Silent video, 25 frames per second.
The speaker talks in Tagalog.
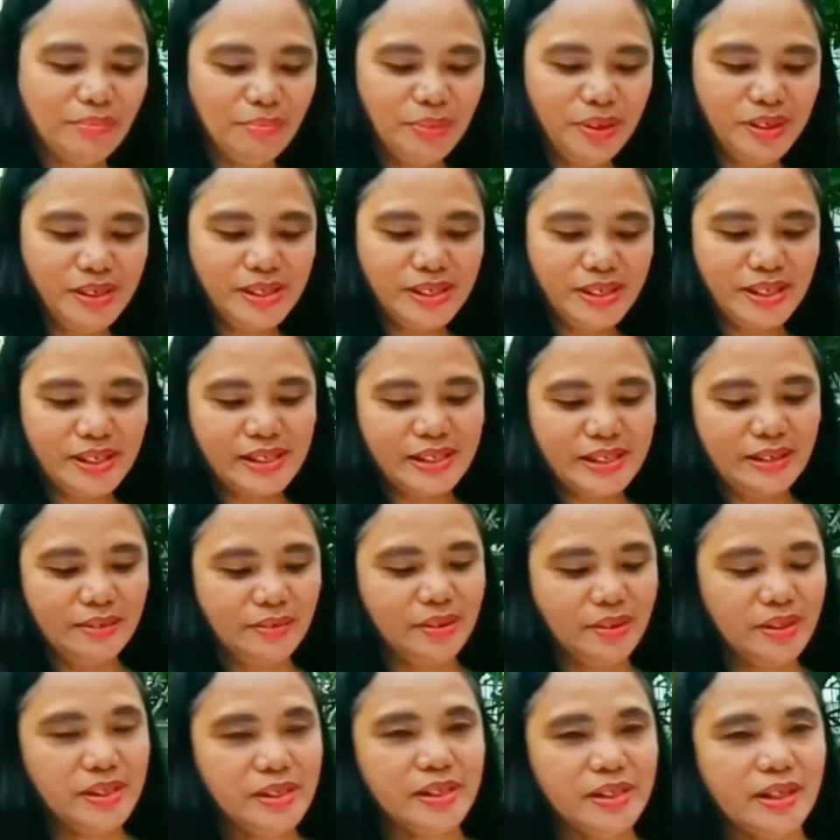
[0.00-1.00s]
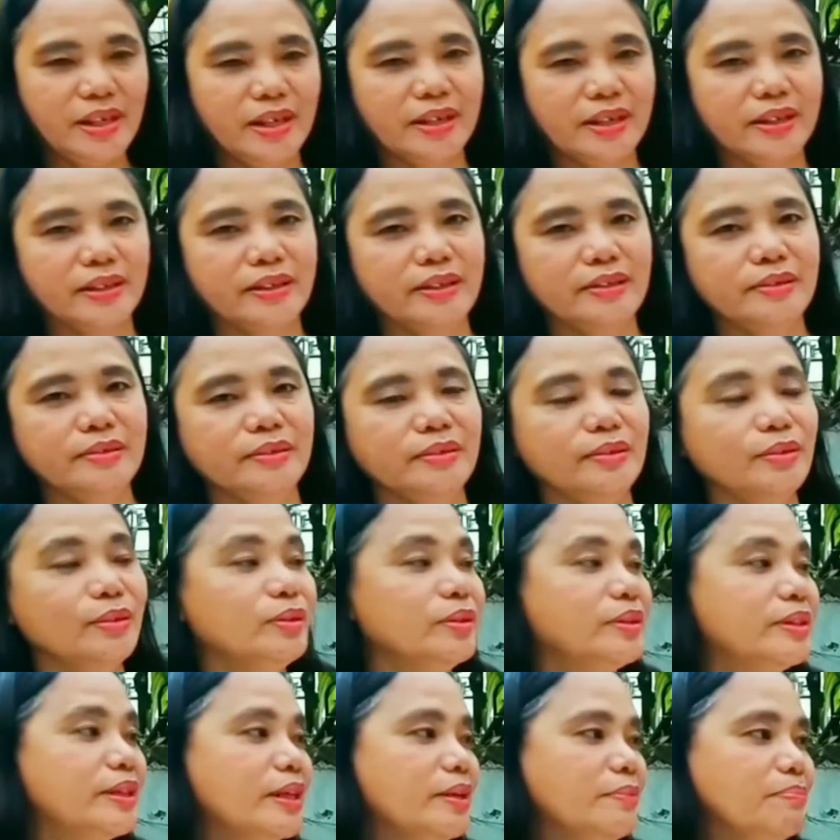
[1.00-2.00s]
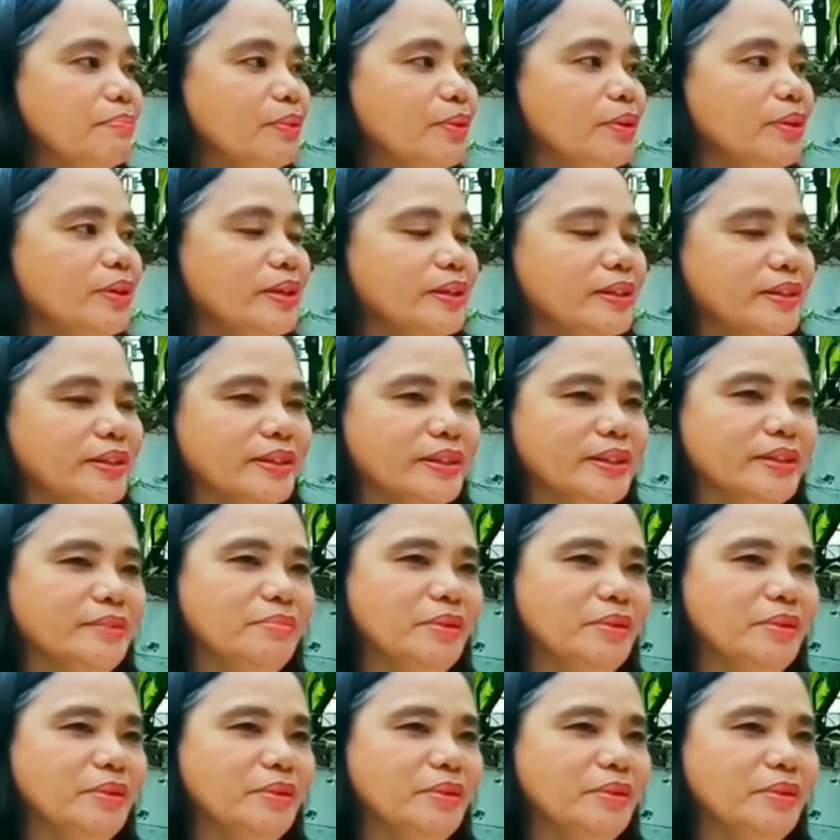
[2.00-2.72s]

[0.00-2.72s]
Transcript: Number 6 naman, share yung good report.